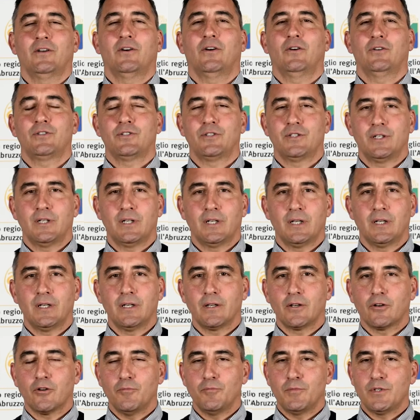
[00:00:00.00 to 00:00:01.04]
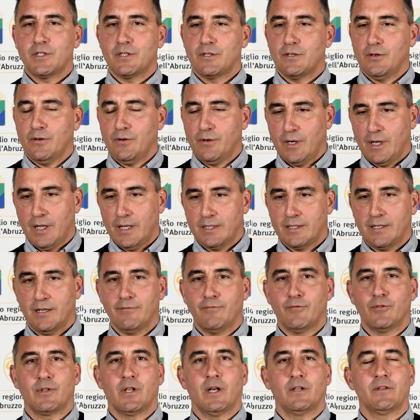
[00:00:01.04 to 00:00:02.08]
Oggi in Commissione si è
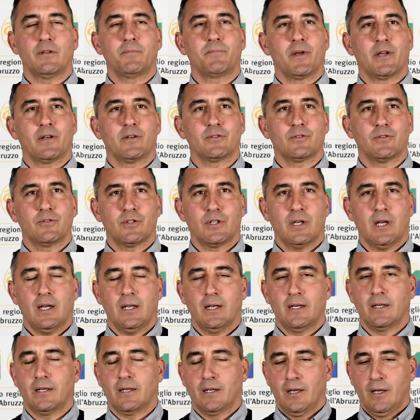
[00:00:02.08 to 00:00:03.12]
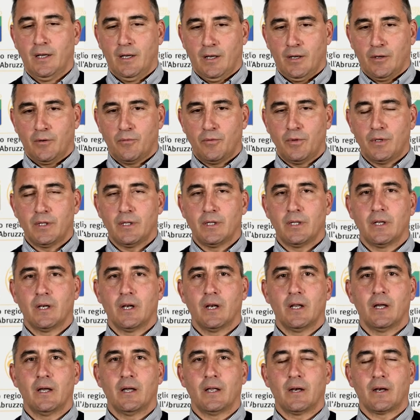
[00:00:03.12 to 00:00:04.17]
votato il piano sociale, quindi
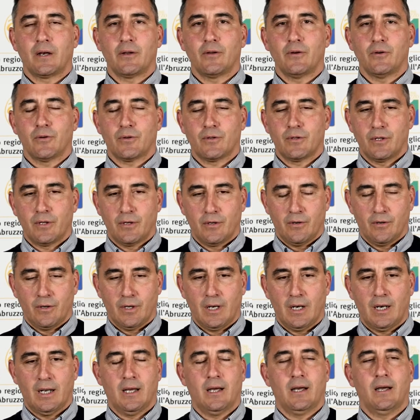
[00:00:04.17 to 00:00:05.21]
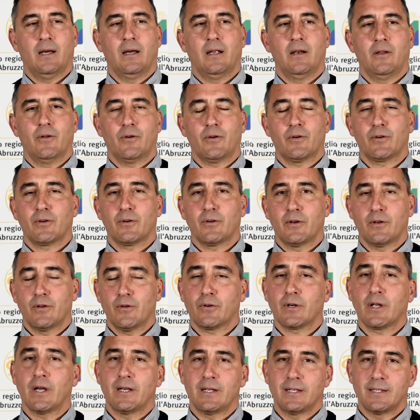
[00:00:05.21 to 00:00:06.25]
il riordino e la, la
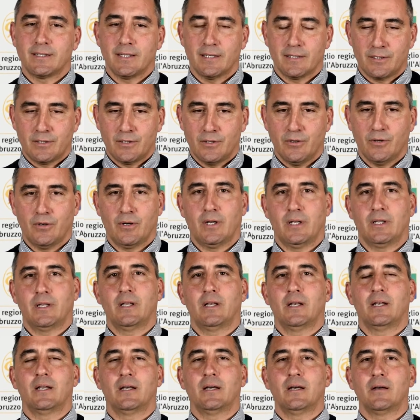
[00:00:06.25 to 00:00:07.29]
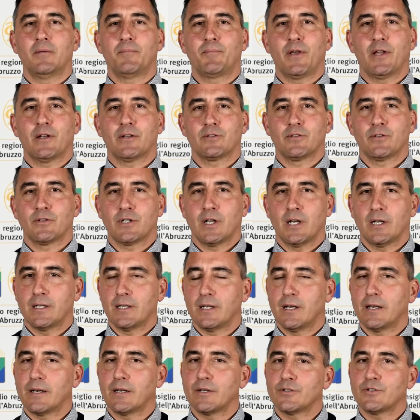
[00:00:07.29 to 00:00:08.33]
riorganizzazione del piano sociale
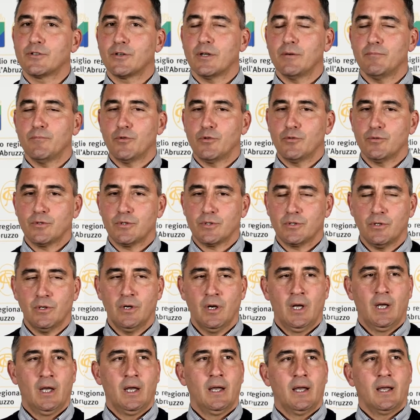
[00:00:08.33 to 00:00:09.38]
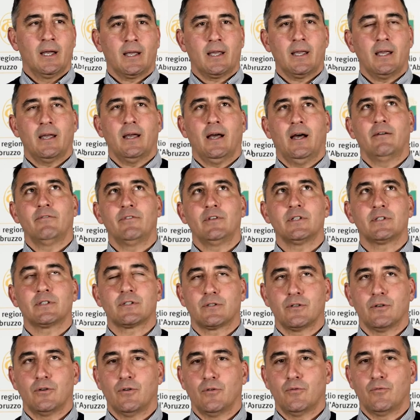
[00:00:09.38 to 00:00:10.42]
della Regione Abruzzo che ha
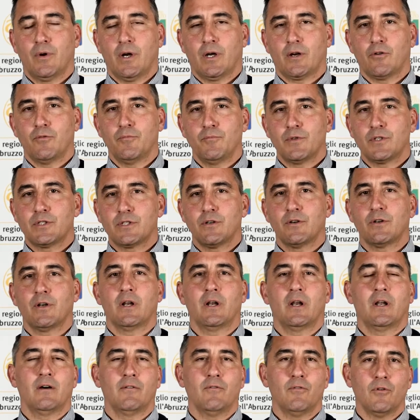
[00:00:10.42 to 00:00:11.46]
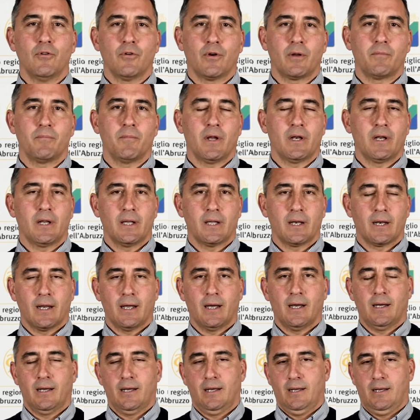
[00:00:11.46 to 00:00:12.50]
visto una Commissione al lavoro in
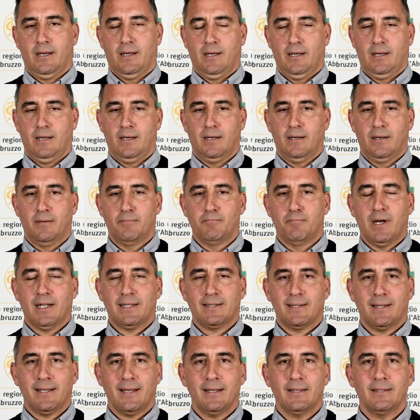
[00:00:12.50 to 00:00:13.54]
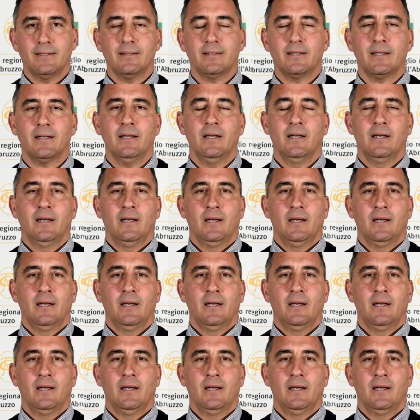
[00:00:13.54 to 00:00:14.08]
maniera uh, battente